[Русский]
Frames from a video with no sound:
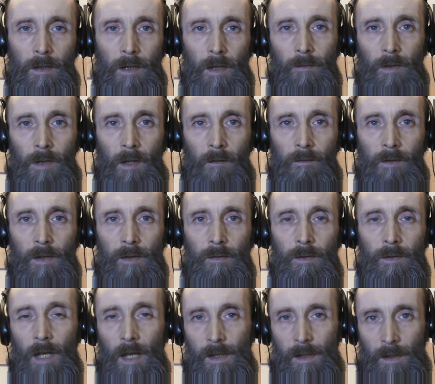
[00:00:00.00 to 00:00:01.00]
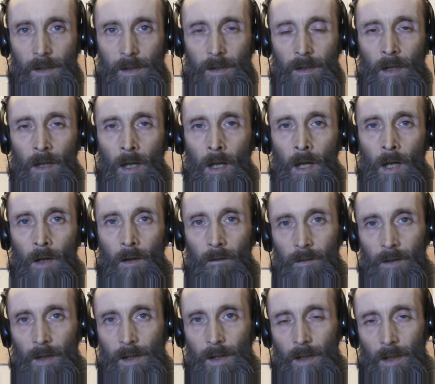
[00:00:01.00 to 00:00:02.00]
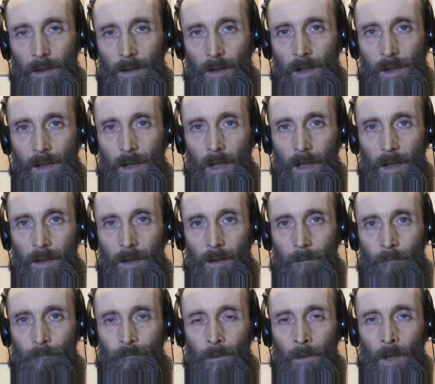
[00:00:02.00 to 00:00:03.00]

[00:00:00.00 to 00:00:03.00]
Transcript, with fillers: я только вношу ясность в наши отношения.